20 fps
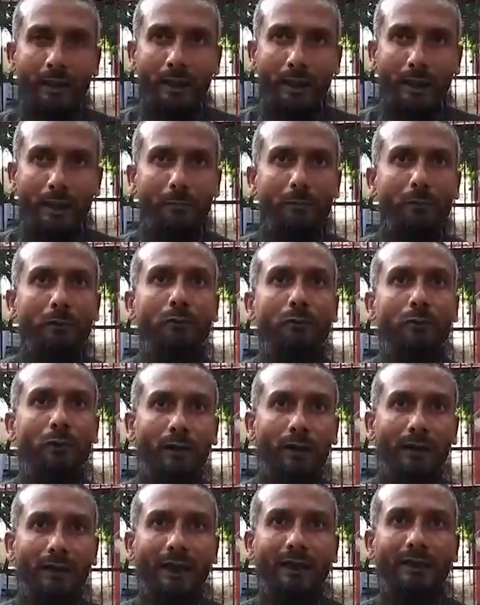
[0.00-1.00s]
अभियुक्त और
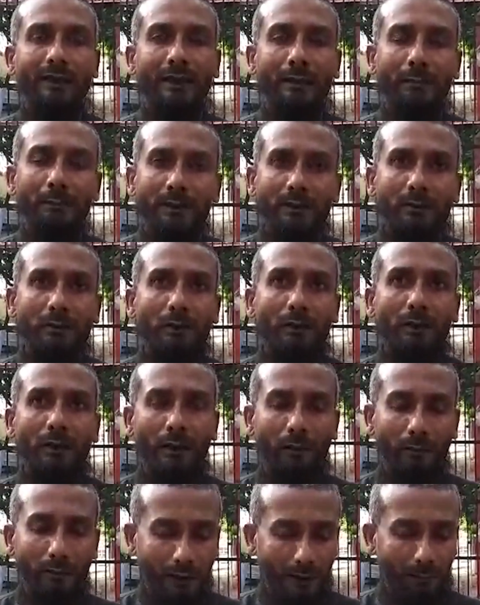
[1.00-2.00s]
क्लाइंट के बीच
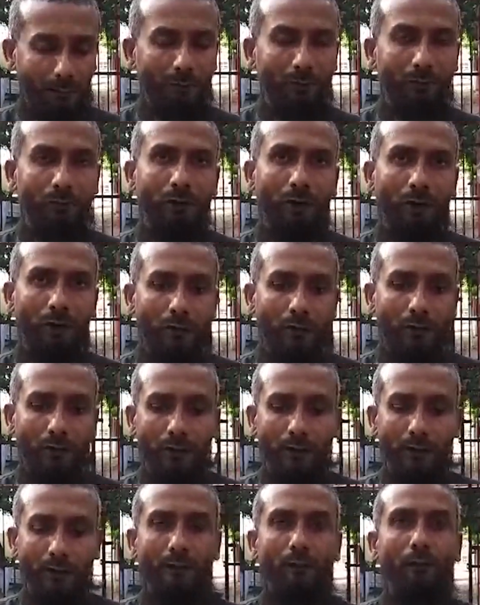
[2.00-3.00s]
अभियुक्त और
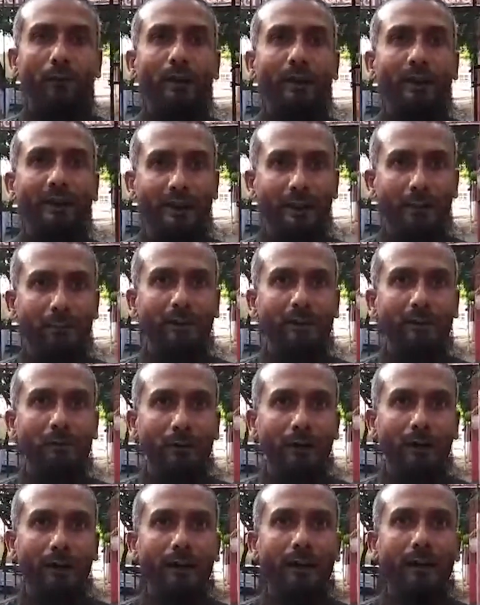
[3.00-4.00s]
एडवोकेट के बीच
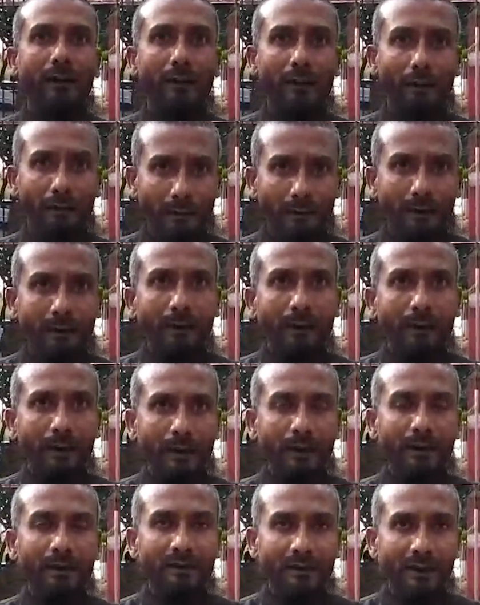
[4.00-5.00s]
जो है
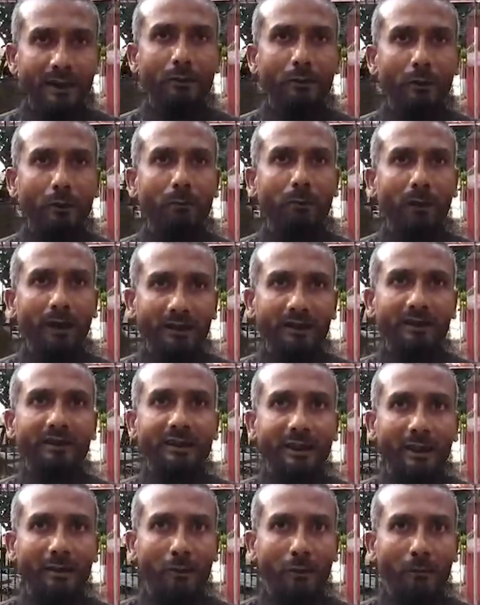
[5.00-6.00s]
कंसल्ट हो पाए
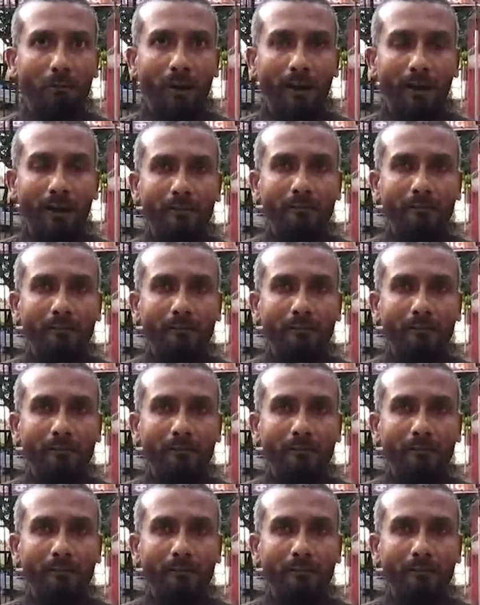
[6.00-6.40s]
डिस्कस हो पाए